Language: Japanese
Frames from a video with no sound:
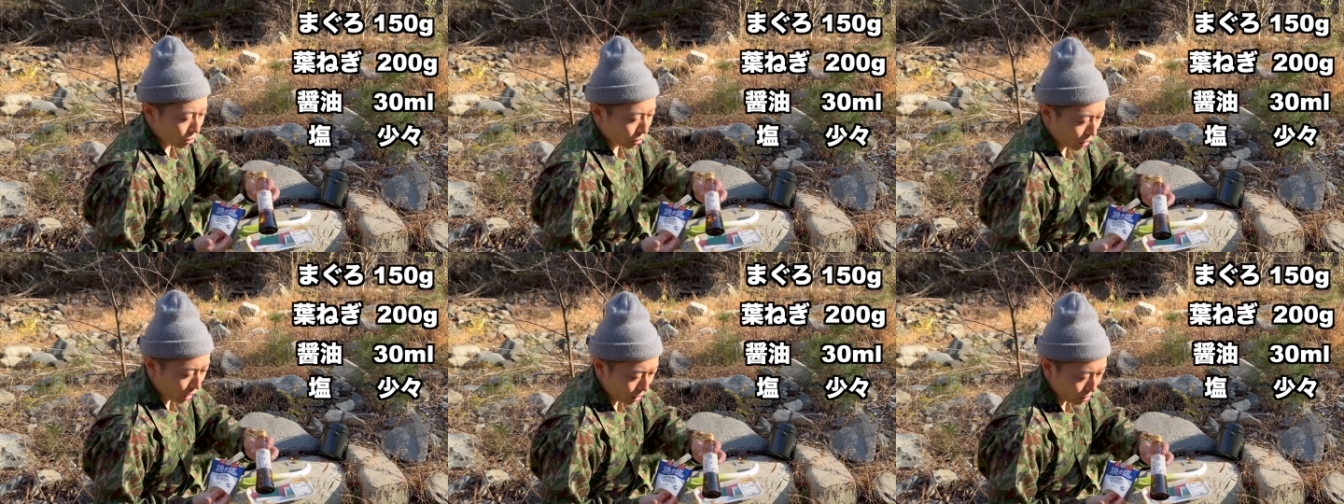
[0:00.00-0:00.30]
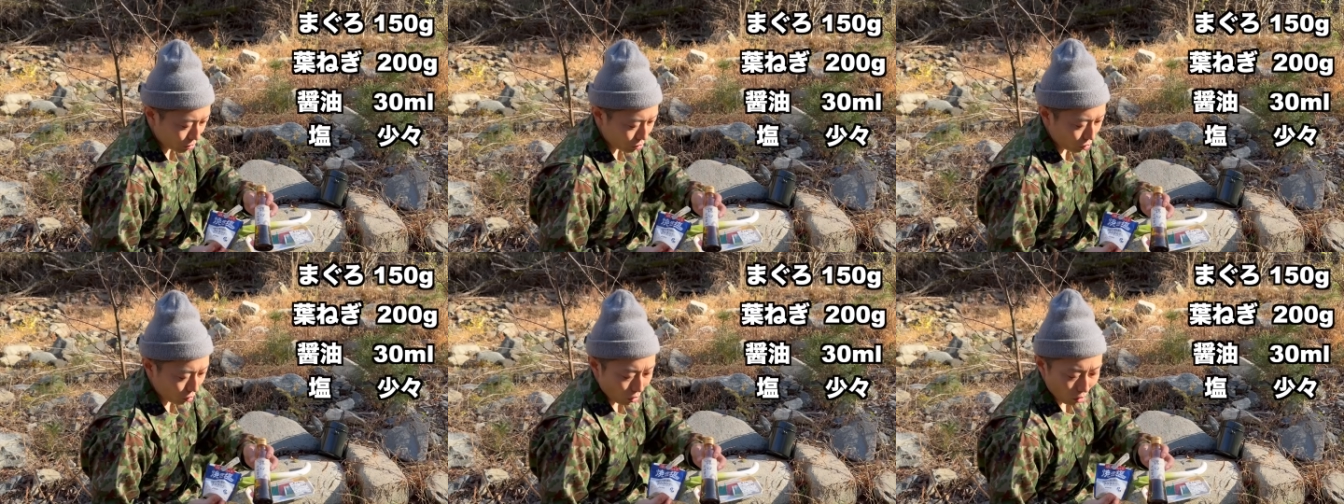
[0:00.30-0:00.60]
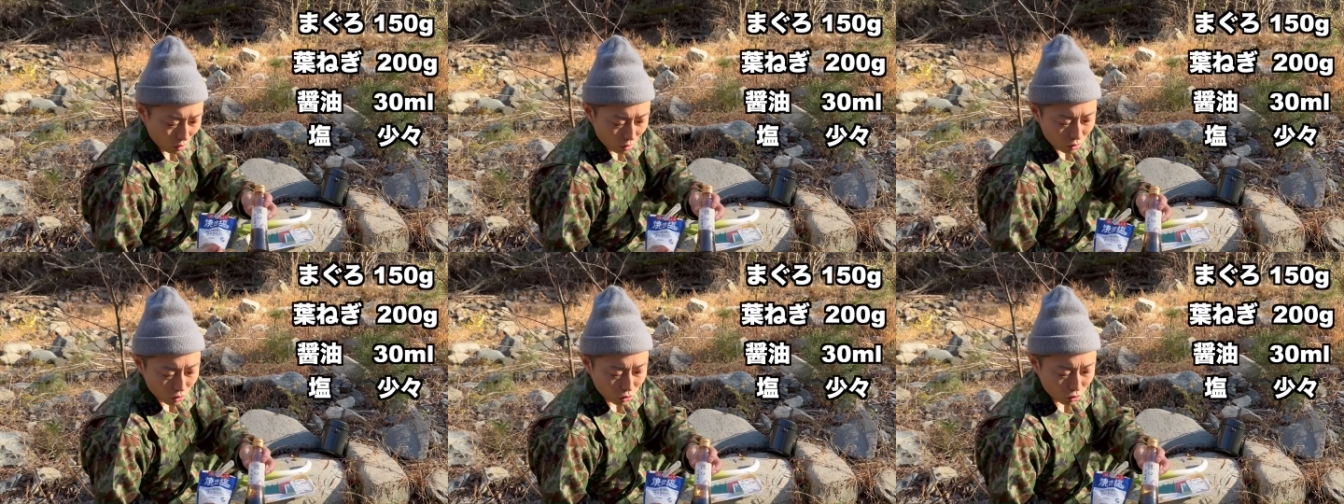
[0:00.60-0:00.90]
う。なんと
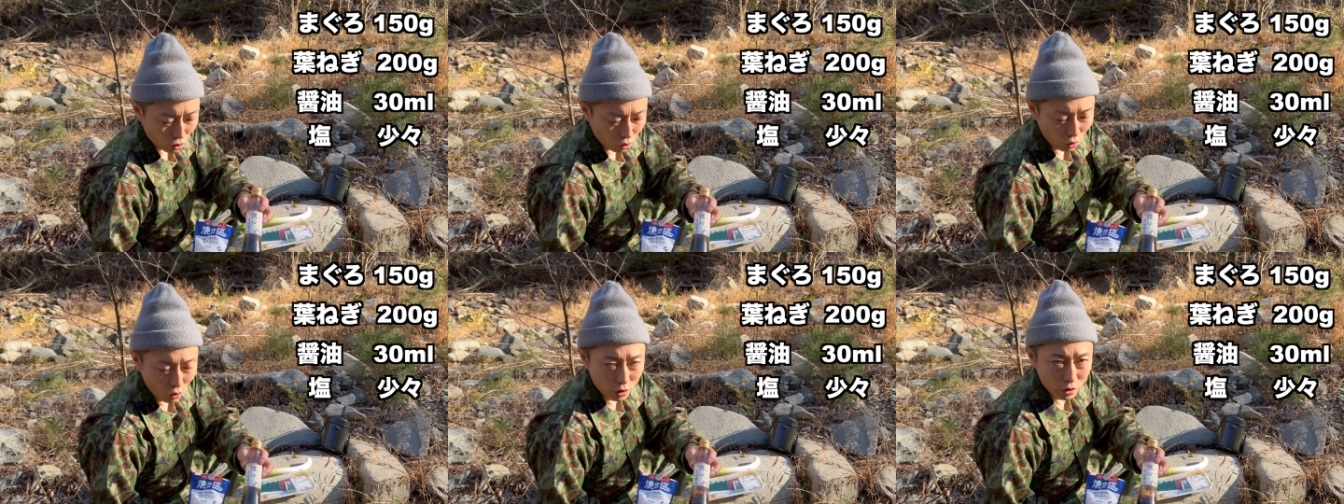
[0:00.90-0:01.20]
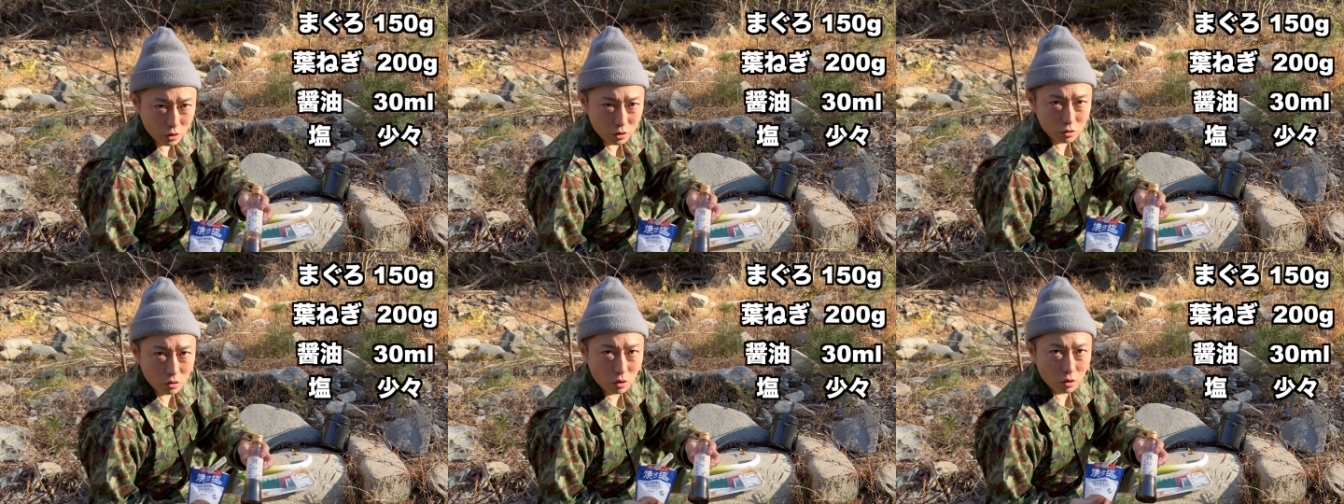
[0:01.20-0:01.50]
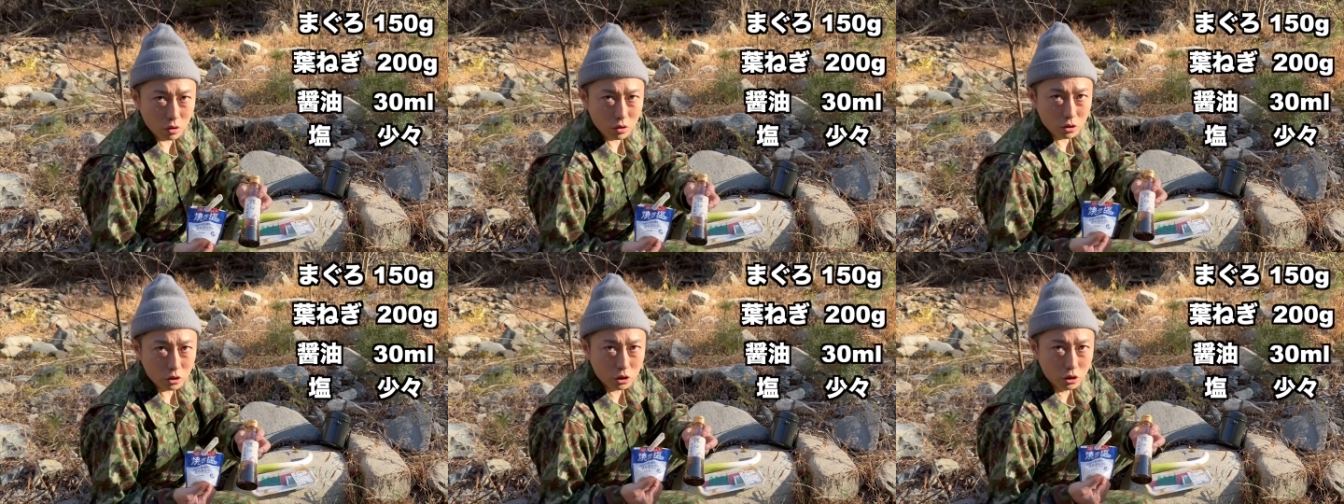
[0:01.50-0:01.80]
醤油
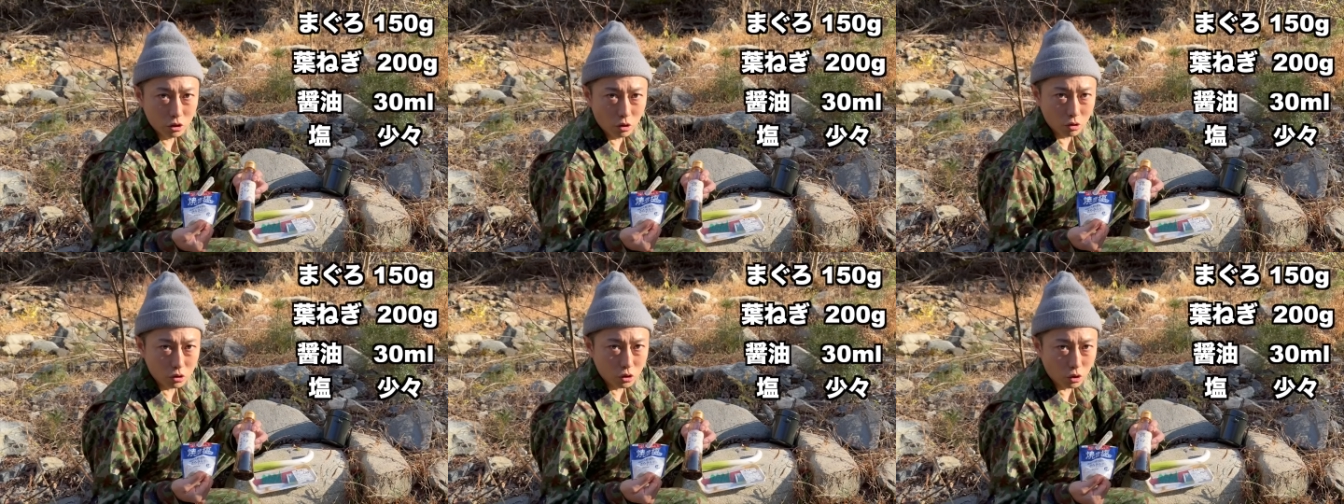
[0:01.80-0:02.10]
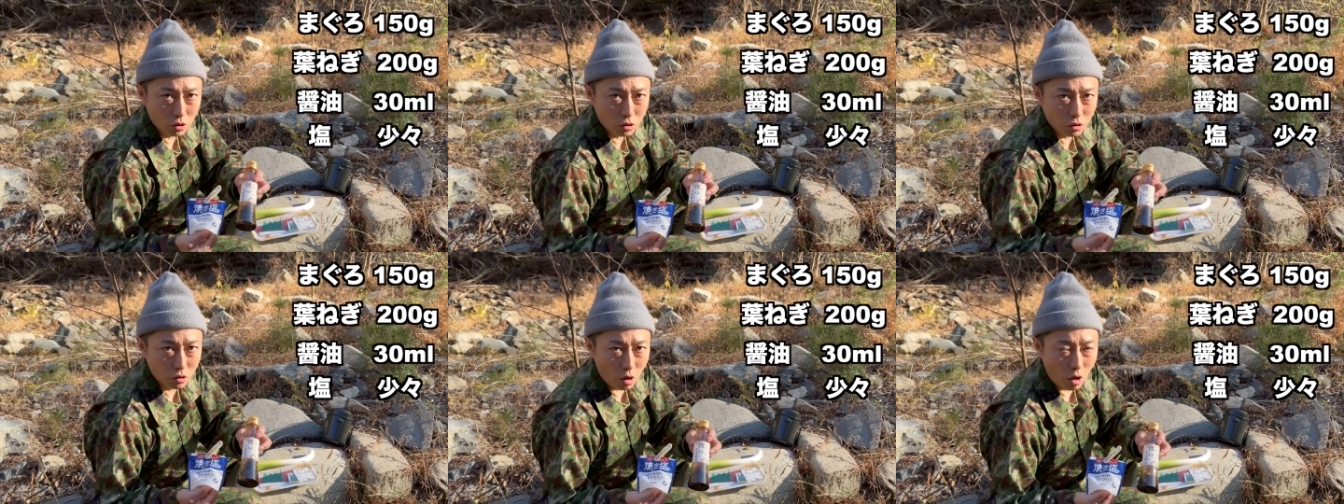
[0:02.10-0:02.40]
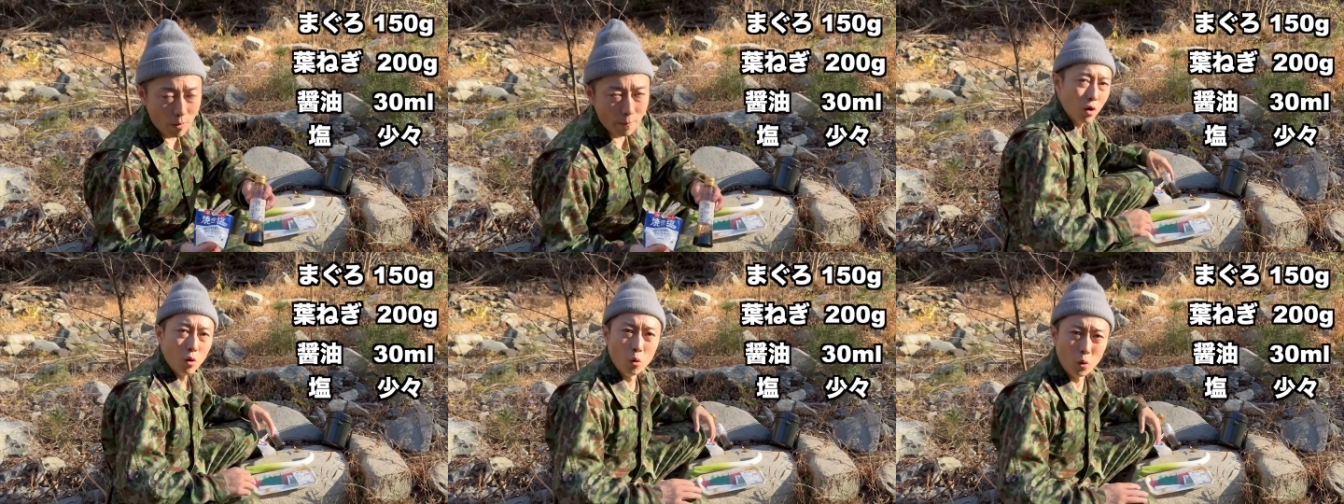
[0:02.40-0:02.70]
と塩ちょっと、
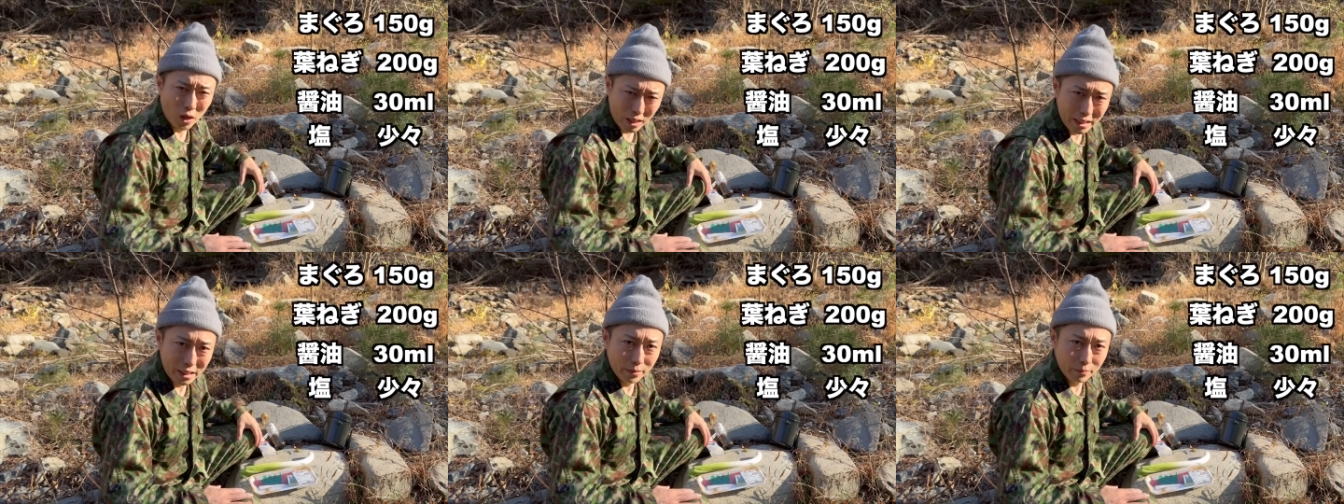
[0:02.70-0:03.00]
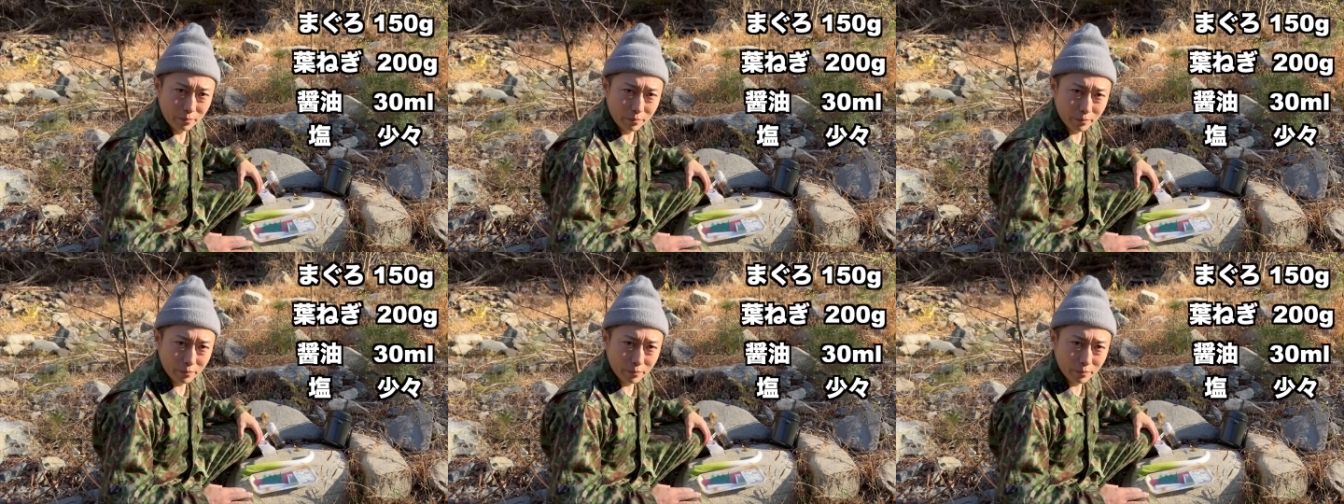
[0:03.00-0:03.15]
終わり。